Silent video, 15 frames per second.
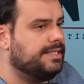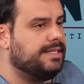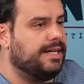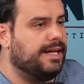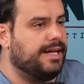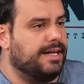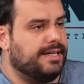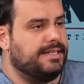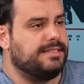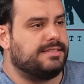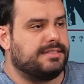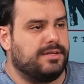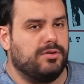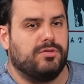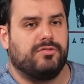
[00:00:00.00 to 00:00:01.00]
é, antes
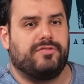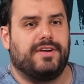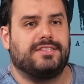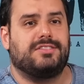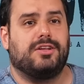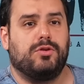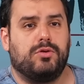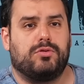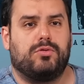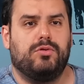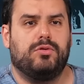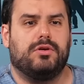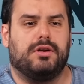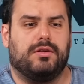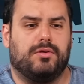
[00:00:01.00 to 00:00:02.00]
que eu não faça
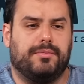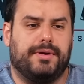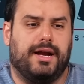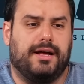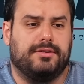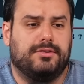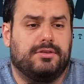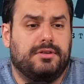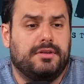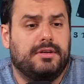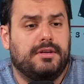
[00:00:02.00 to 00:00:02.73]
loucura, Lombrado.